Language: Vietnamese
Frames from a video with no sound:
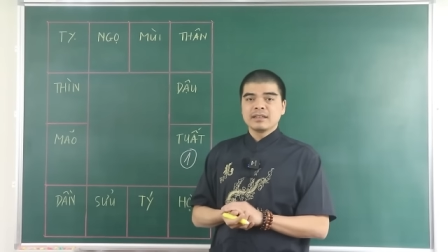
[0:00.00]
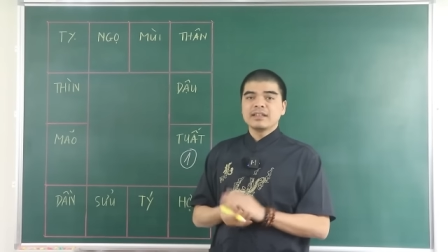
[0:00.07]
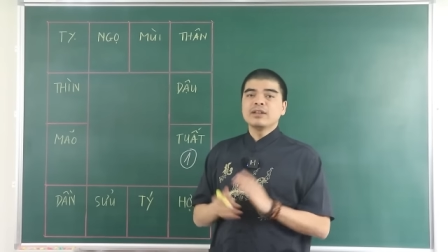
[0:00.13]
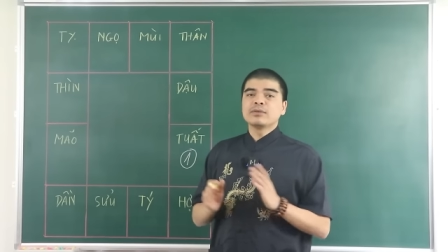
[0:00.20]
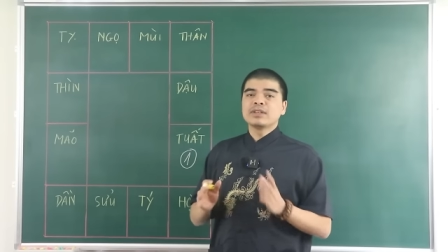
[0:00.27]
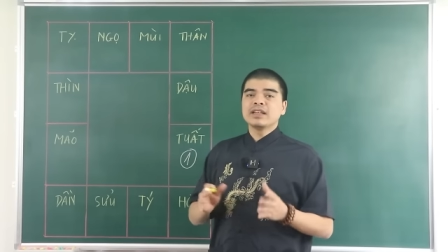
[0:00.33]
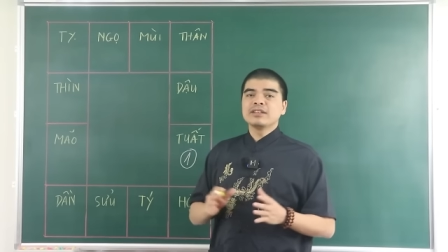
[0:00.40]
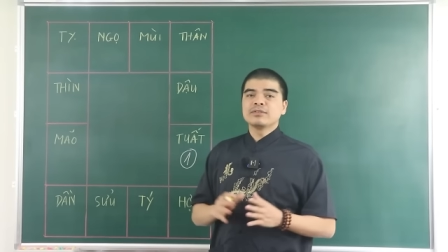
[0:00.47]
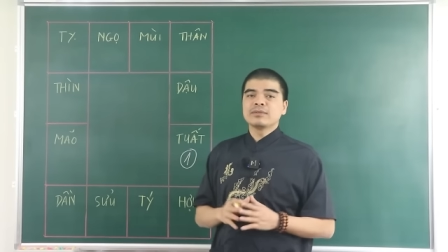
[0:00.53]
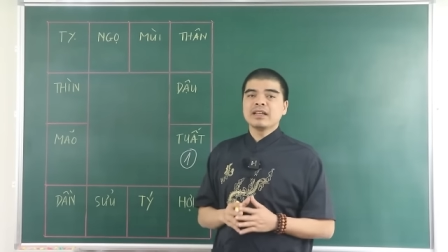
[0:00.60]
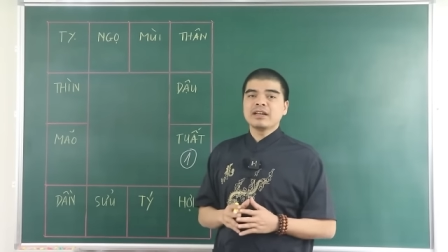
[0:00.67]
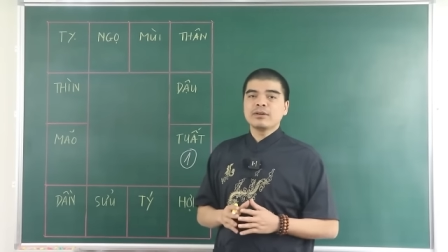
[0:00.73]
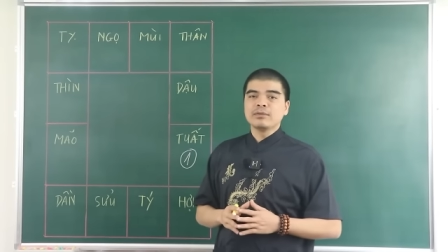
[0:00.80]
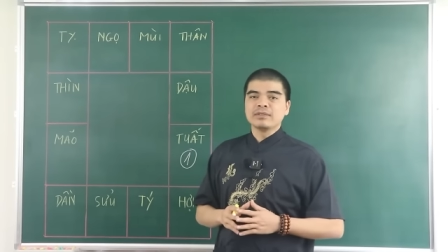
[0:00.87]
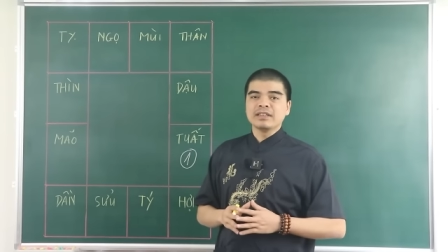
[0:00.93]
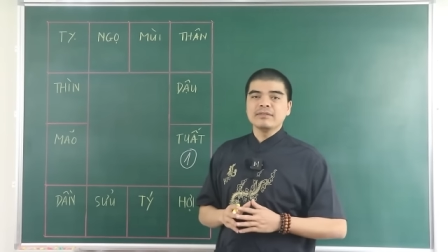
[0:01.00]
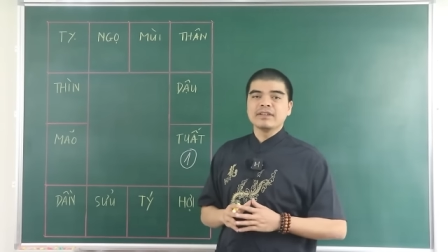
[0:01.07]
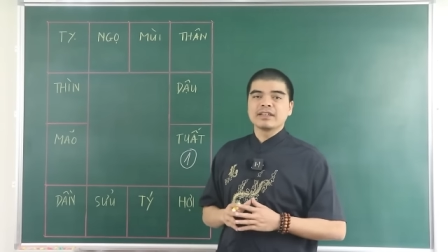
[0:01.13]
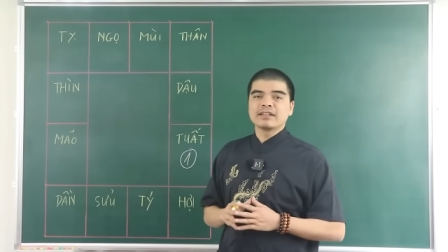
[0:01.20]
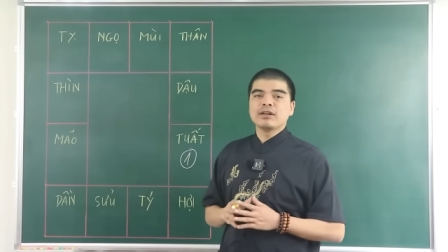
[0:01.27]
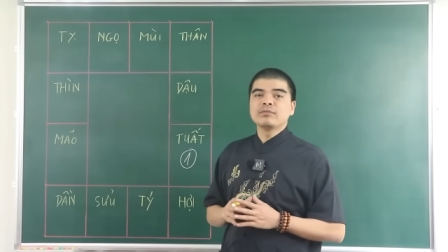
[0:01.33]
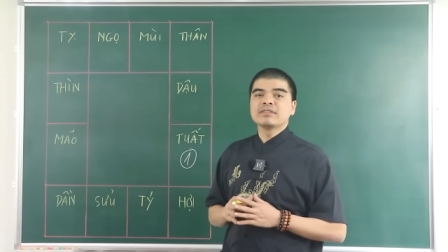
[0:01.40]
Thì đầu tiên chúng ta cùng xét
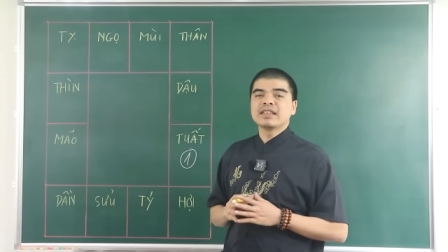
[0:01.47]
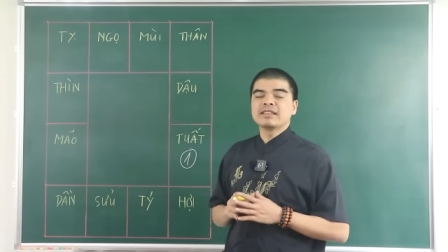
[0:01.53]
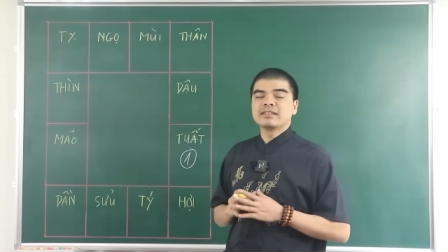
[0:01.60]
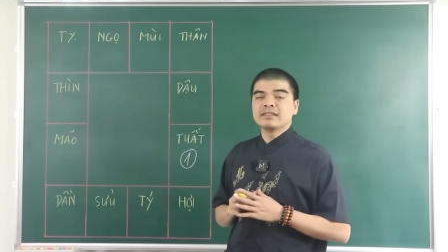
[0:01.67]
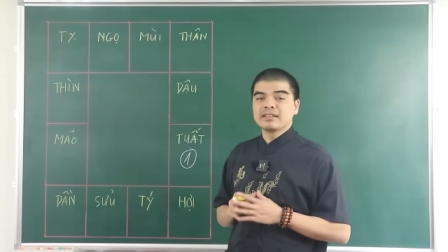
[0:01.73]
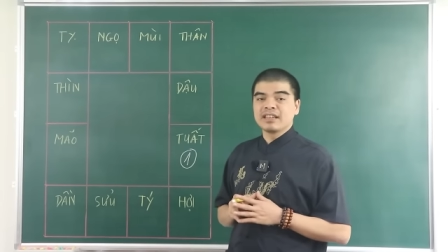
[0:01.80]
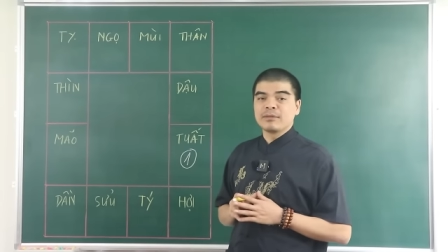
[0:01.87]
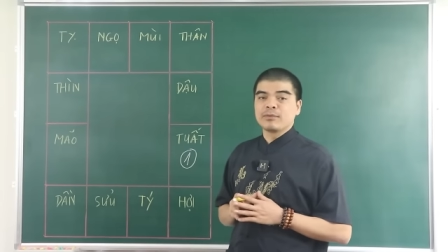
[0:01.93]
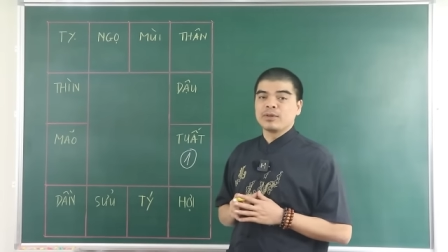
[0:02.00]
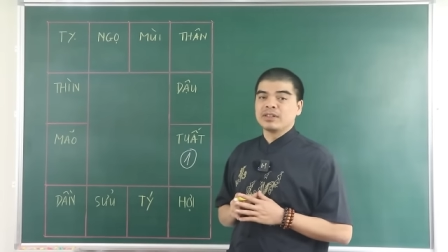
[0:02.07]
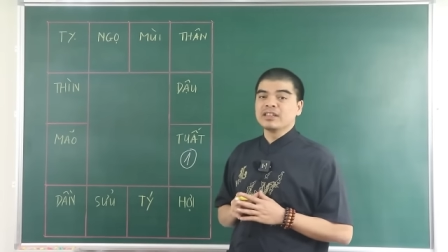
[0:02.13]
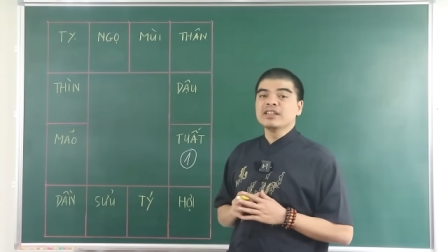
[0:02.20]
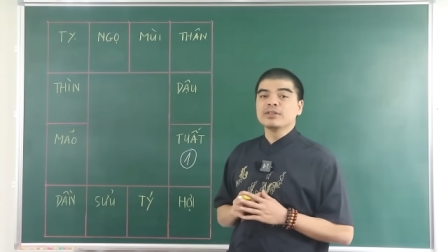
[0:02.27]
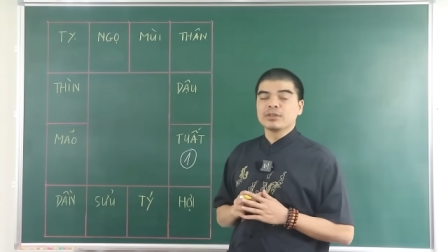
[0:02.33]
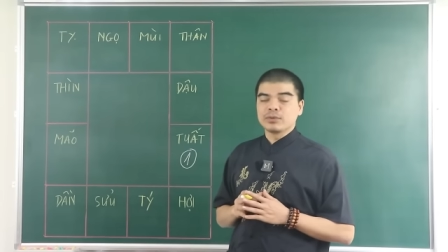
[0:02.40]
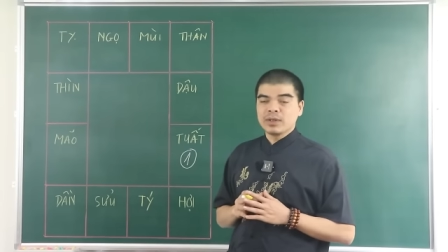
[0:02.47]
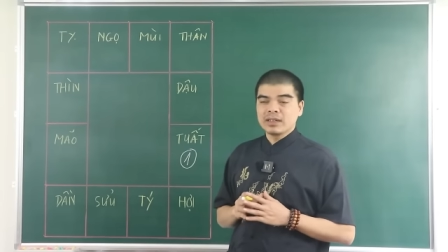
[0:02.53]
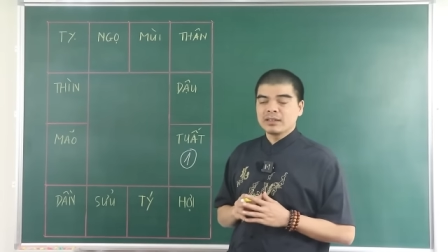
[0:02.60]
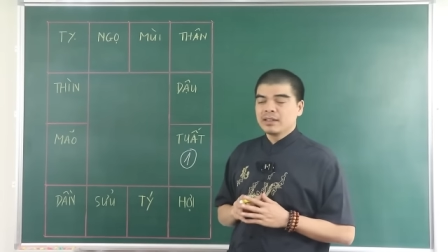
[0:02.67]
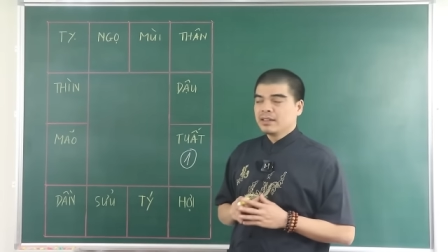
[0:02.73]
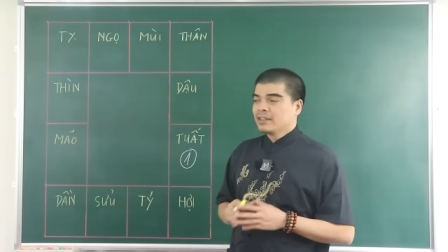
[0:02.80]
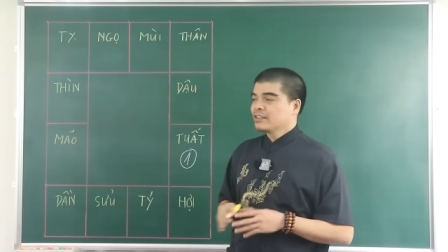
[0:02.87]
về công danh sự nghiệp của những người tuổi
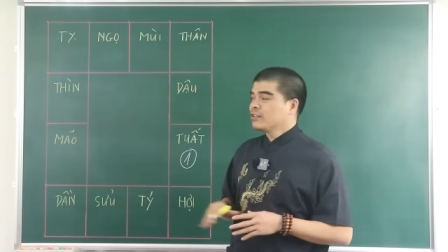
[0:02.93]
Tuất,